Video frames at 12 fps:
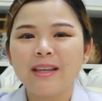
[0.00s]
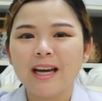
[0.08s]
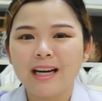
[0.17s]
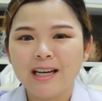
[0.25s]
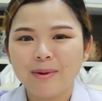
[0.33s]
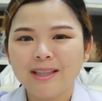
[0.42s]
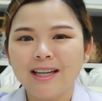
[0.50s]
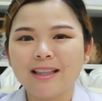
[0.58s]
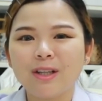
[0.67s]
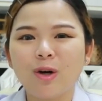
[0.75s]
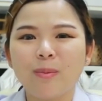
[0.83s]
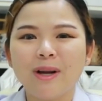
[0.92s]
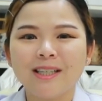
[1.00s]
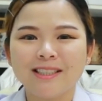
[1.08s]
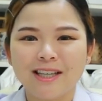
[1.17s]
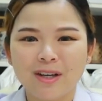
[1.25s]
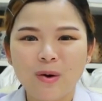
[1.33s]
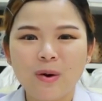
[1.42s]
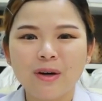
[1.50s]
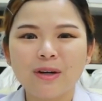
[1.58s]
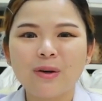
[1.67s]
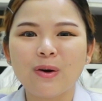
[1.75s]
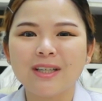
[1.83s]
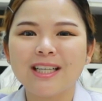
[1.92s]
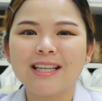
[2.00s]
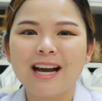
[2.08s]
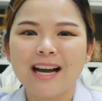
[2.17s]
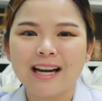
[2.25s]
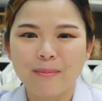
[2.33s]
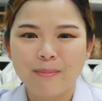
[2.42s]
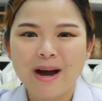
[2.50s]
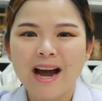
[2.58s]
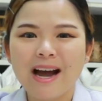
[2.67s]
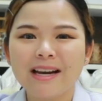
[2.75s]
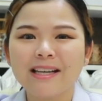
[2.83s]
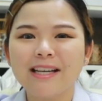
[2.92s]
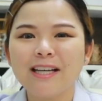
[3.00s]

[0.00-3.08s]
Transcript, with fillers: อย่าลืมมาติดต่อเภสัชกรก่อนเดินทางกลับบ้าน